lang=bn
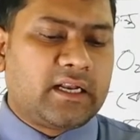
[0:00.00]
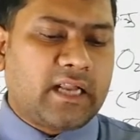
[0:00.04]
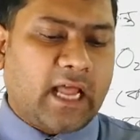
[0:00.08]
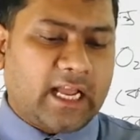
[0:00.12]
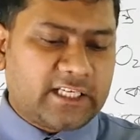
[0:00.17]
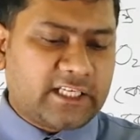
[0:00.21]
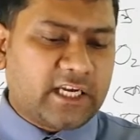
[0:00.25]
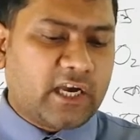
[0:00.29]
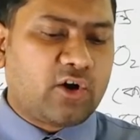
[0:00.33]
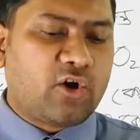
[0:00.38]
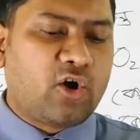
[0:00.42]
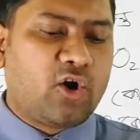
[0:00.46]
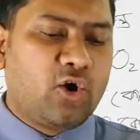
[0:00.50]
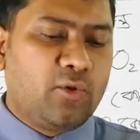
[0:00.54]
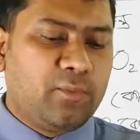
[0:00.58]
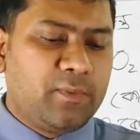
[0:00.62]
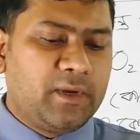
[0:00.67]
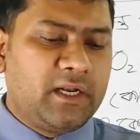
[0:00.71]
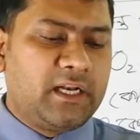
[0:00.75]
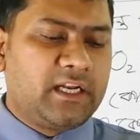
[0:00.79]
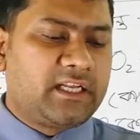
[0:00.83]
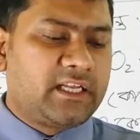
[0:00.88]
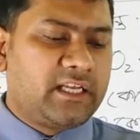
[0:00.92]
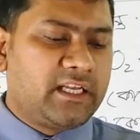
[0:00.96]
নাসাগলো
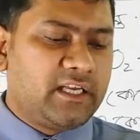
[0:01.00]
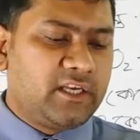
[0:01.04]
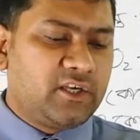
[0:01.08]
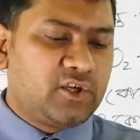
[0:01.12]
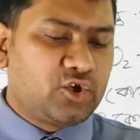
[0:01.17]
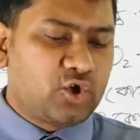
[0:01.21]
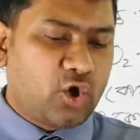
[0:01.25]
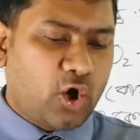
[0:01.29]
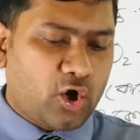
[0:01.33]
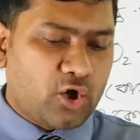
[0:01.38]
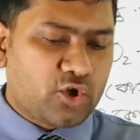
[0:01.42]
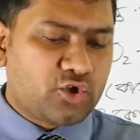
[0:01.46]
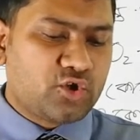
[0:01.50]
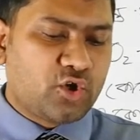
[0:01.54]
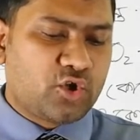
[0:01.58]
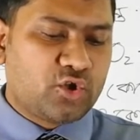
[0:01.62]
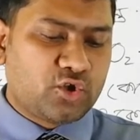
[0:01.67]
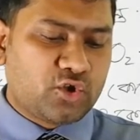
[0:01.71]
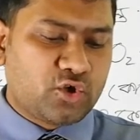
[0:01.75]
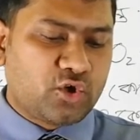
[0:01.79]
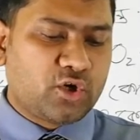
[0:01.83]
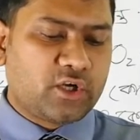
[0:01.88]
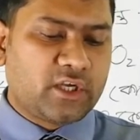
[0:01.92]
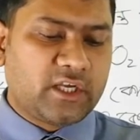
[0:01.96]
বিল কি
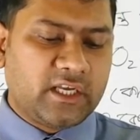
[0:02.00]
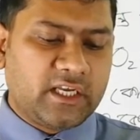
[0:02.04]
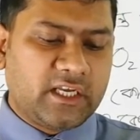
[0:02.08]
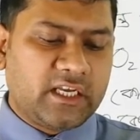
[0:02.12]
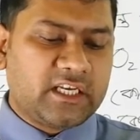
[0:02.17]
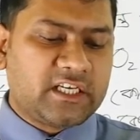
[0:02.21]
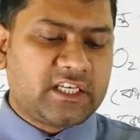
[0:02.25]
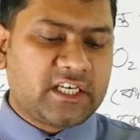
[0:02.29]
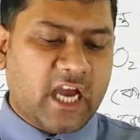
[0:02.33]
ষড়যন্ত্র কি